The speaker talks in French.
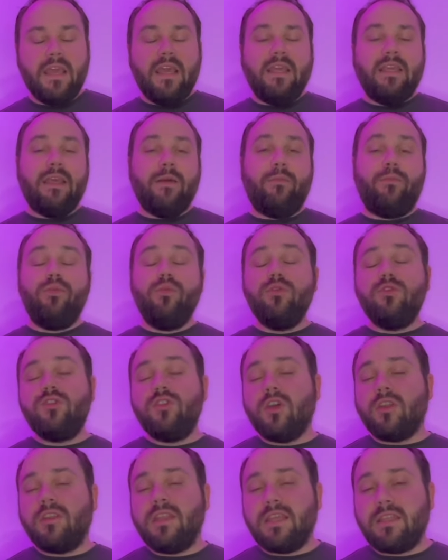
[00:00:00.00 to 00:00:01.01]
Il y a
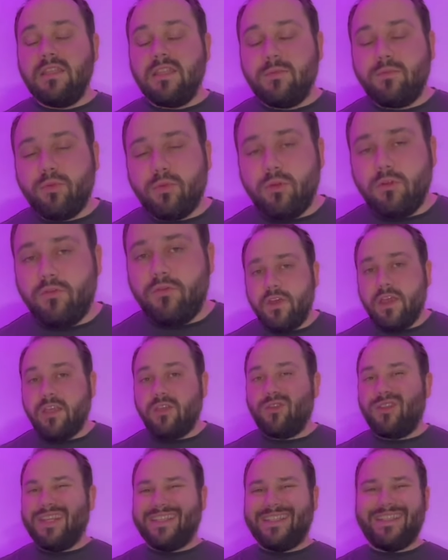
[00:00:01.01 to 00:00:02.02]
plusieurs techniques pour le faire, il
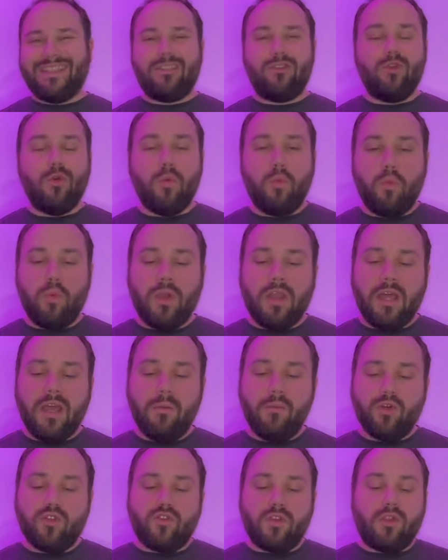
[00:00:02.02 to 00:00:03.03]
y en existe plein.
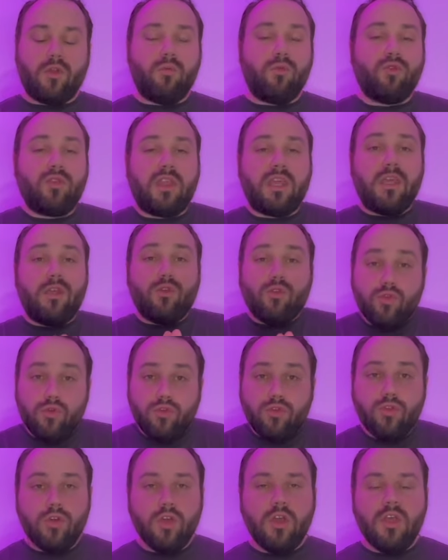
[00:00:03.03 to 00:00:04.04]
Moi, je vais t'en montrer
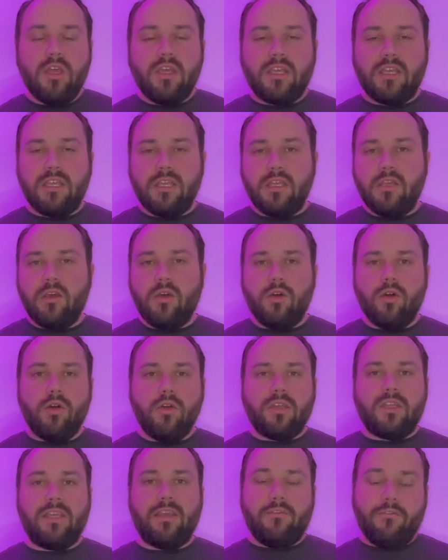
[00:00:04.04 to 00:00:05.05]
une
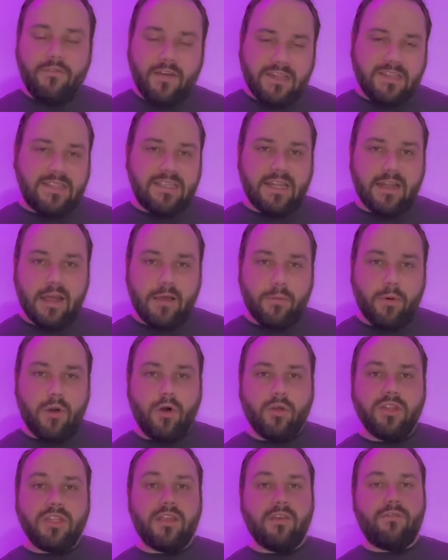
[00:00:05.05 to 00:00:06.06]
euh, qui, est facile à
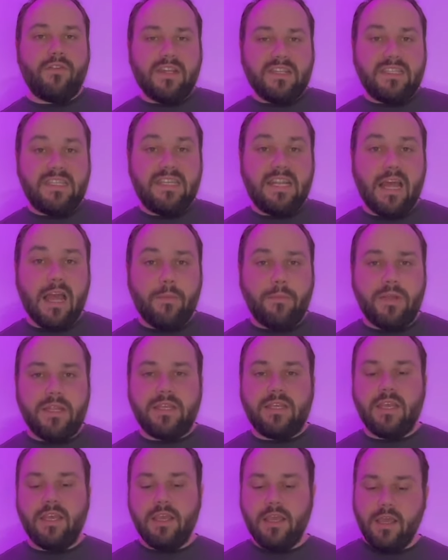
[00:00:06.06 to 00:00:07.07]
apprendre, qui est facile à
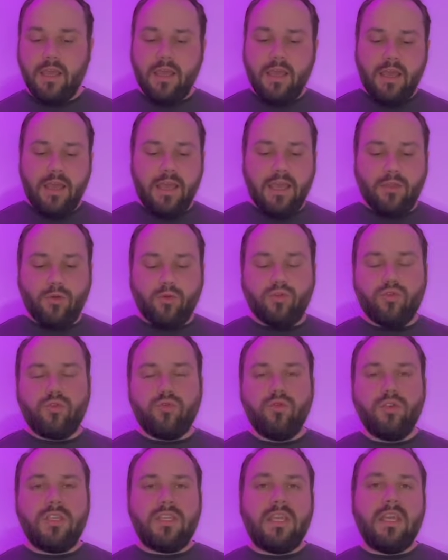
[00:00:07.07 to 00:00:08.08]
appliquer, et donc du
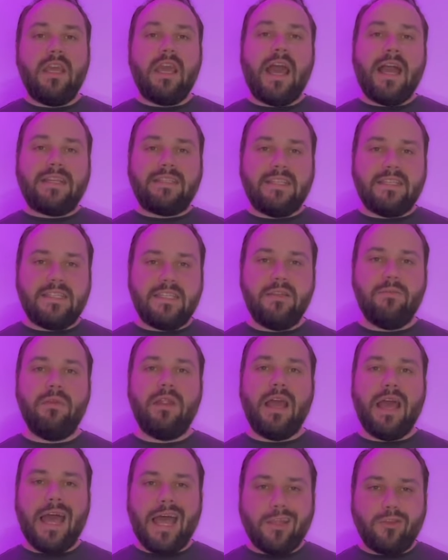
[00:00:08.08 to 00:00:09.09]
coup qui est
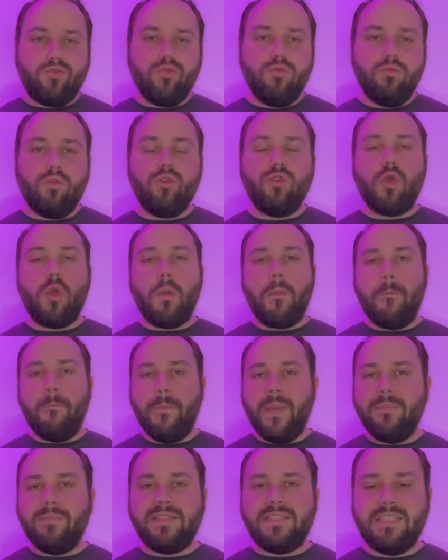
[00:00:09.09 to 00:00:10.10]
accessible à tout le monde,
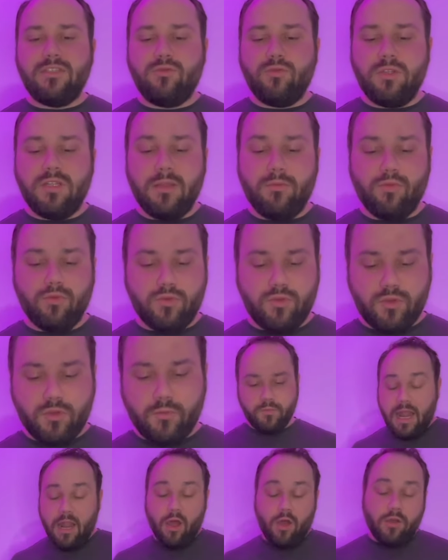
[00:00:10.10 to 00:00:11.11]
même si tu débutes.
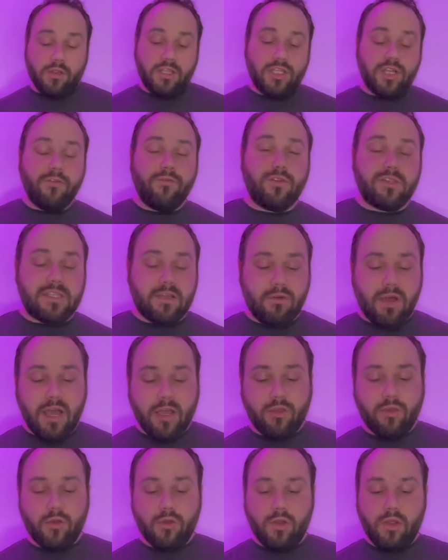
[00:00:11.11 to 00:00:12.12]
Alors déjà, il faut savoir
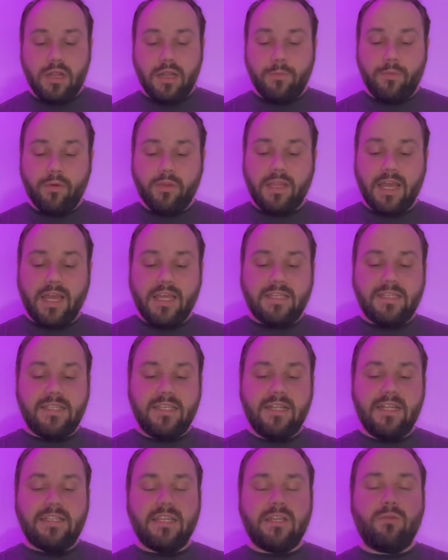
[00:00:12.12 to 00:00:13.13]
que les potards ici,
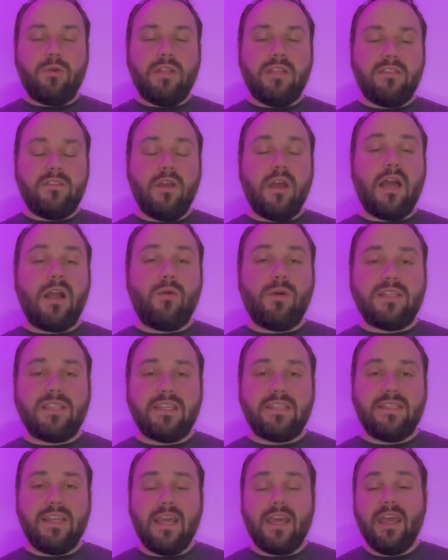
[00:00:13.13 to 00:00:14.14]
les equalizers, à quoi ça
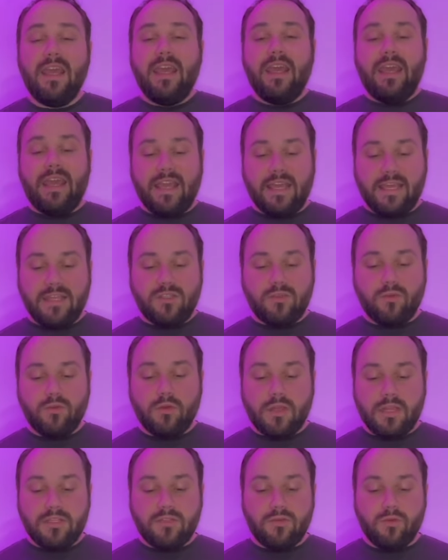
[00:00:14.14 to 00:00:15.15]
sert et qu'est-ce qu'on
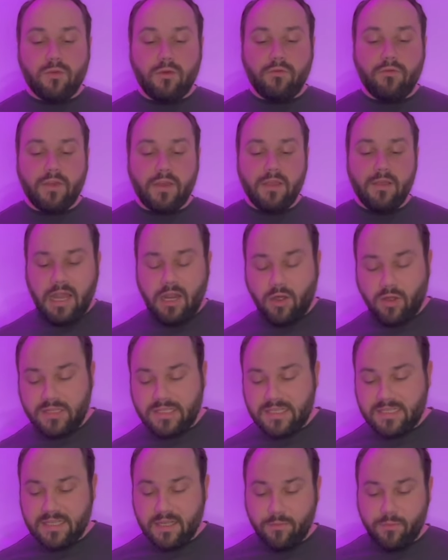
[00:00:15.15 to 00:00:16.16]
qu'est-ce qu'on en fait. Alors
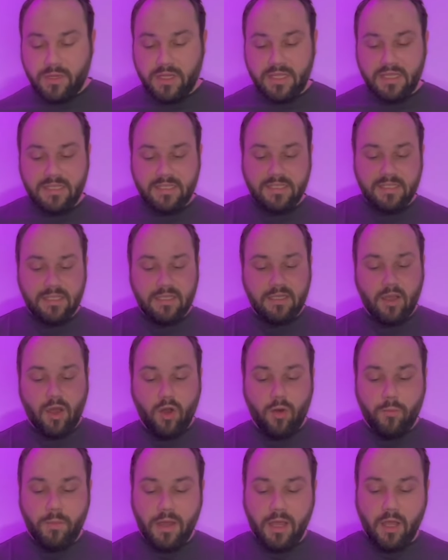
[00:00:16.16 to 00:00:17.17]
c'est simple, ici
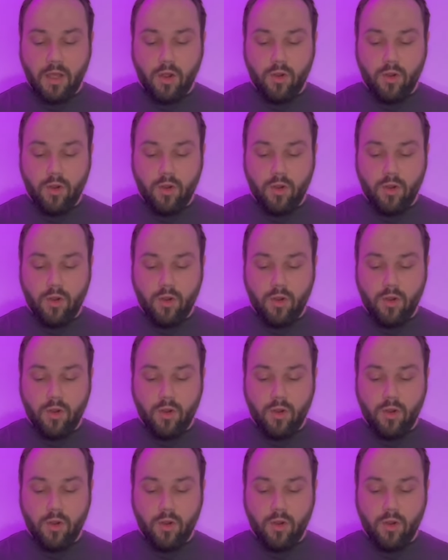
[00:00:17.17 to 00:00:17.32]
en bas,